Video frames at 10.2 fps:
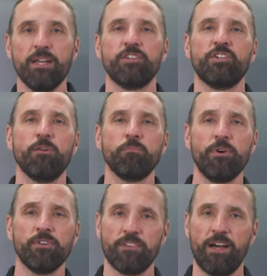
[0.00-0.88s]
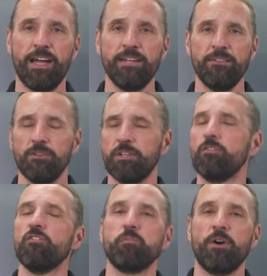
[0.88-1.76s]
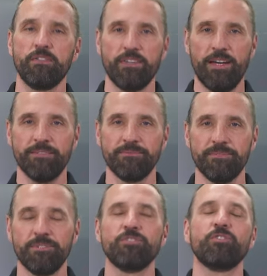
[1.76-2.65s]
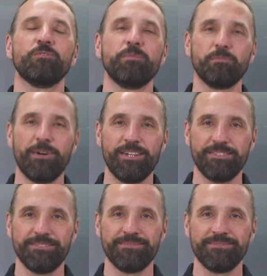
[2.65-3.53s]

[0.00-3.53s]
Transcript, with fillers: Schaut bei uns rein oder ruft bei uns an. Tschüss, bis bald.